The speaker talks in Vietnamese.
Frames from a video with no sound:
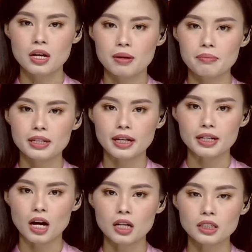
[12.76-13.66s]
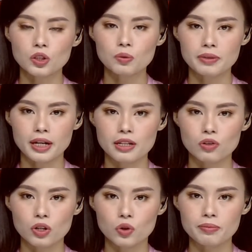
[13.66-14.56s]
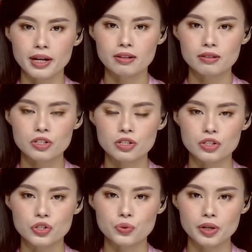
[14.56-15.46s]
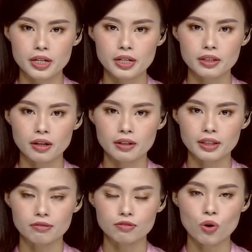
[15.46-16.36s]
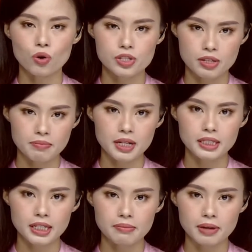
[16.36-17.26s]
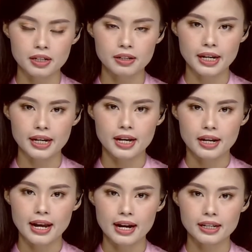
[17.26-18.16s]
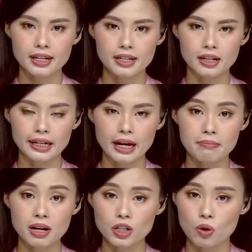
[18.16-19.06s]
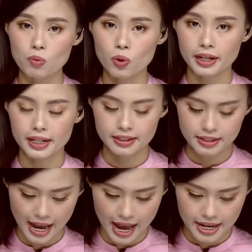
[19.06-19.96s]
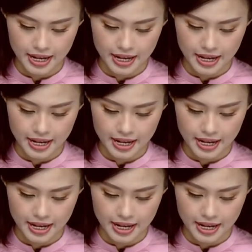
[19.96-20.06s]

Bên cạnh đó thì lúc này dư luận cũng đang hướng sự chú ý tới Thành phố Hồ Chí Minh khi mà nơi này đang ghi nhận ca mắc độ mùa khỉ thứ hai